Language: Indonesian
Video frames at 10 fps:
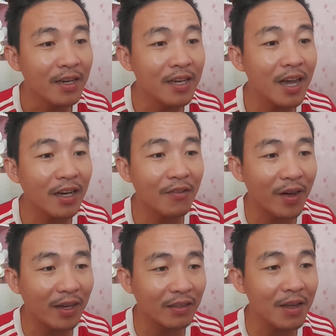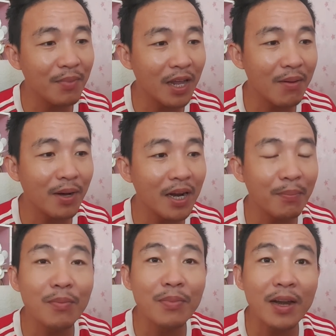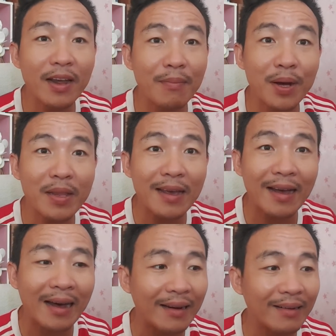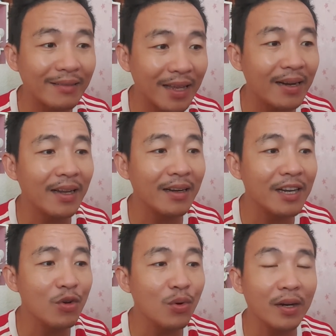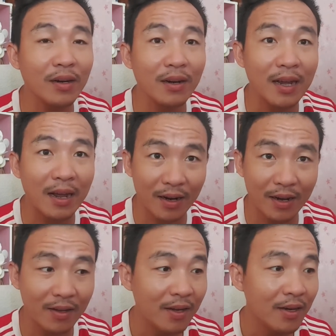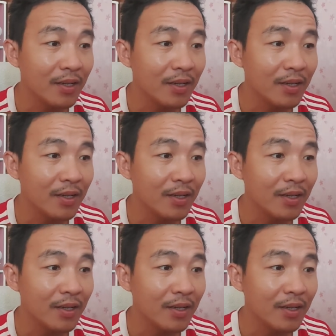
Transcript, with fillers: dia ada fakta bagaimana pembelian banyak hartanah di luar negara